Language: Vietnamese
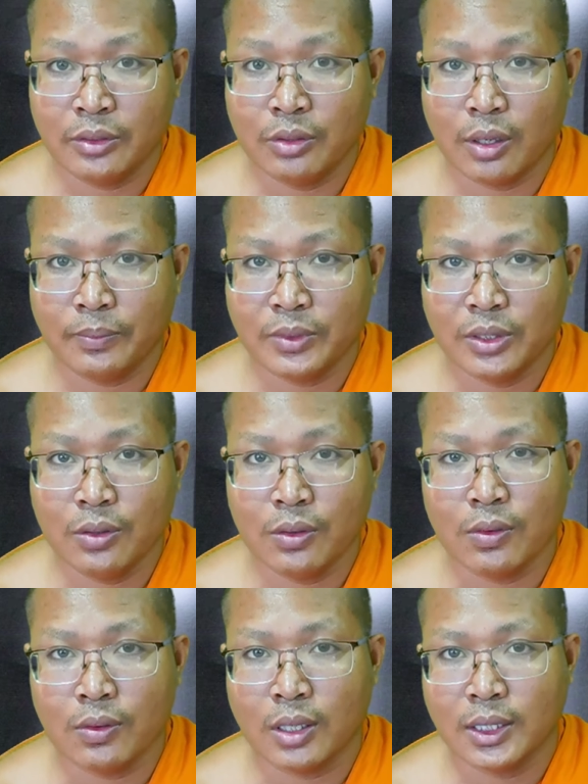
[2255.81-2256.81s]
nhộp
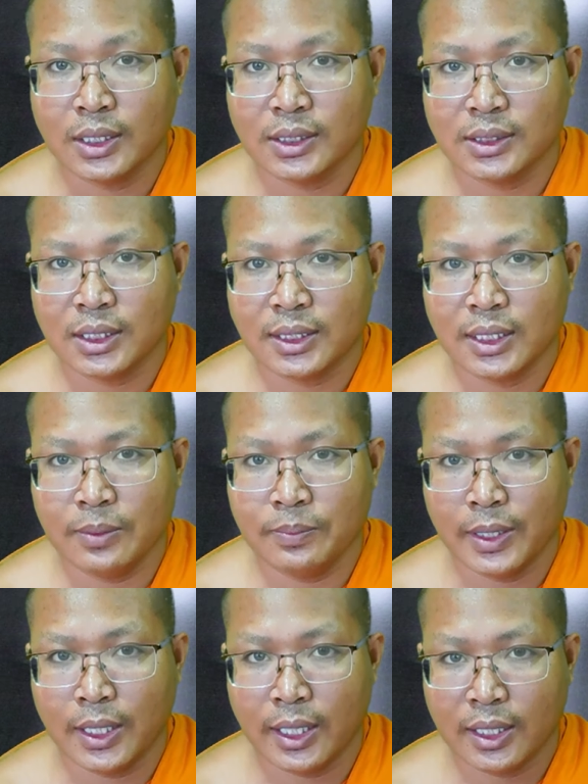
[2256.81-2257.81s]
nhô là sát thiệp
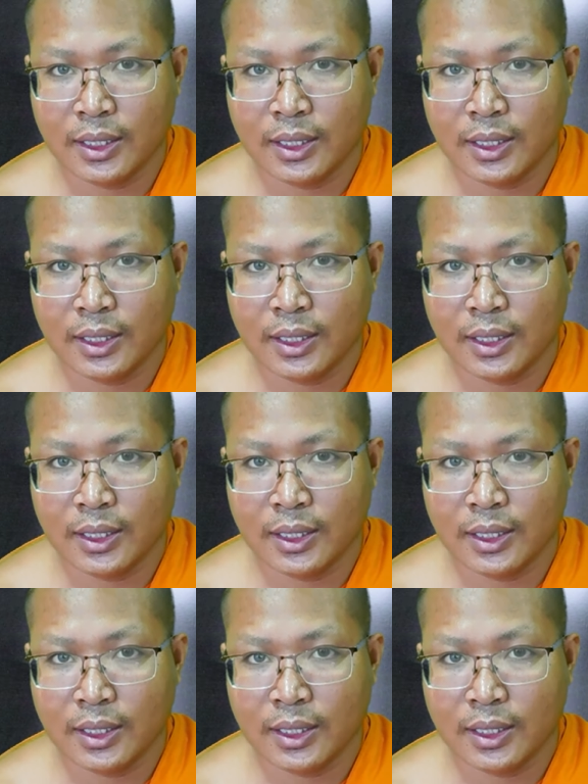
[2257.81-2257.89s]
về lẽ